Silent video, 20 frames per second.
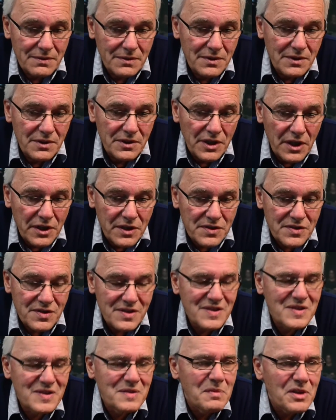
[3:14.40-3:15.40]
nie
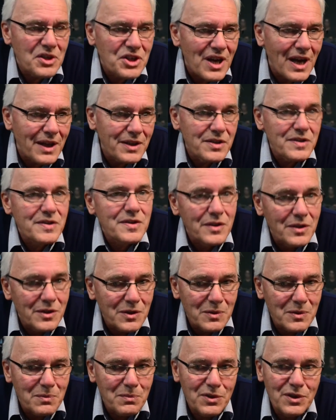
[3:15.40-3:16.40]
jest zmieszany z
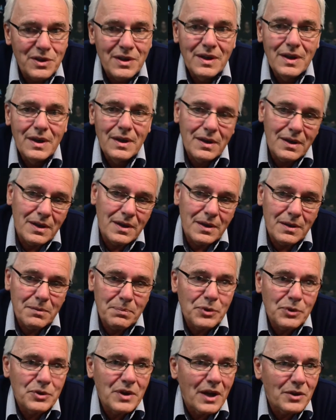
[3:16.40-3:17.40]
innymi e,
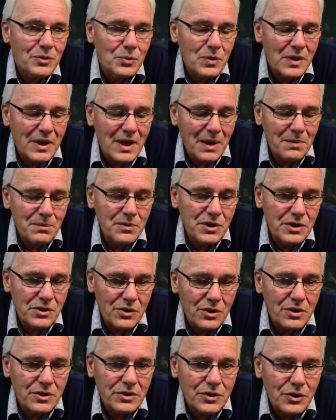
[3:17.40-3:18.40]
podgatunkami,
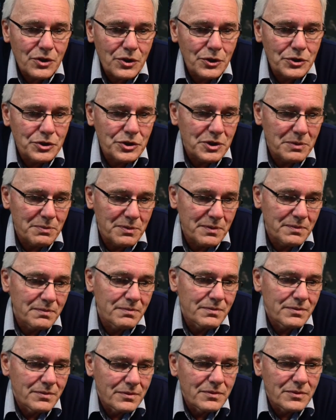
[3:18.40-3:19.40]
to o to chodzi, żeby
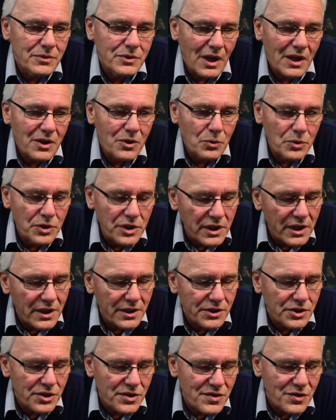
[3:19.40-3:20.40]
taką linię
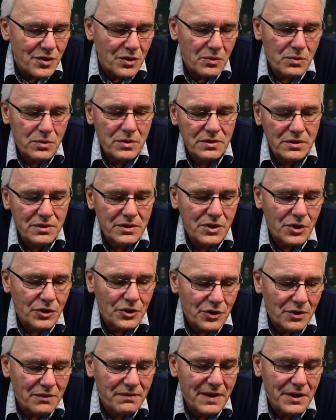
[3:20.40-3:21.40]
czystą
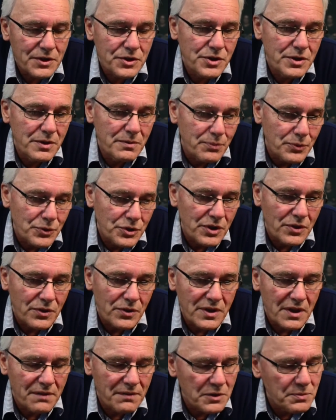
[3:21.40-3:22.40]
hodować i później
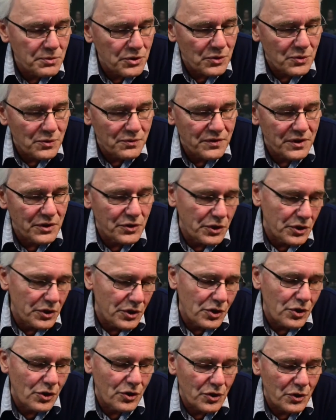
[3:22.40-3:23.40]
oddawać przychówki do
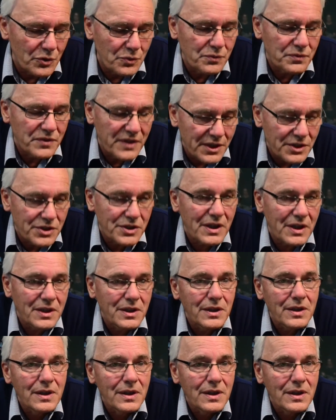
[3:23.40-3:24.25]
innych ogrodów. A no też. właśnie, a jak się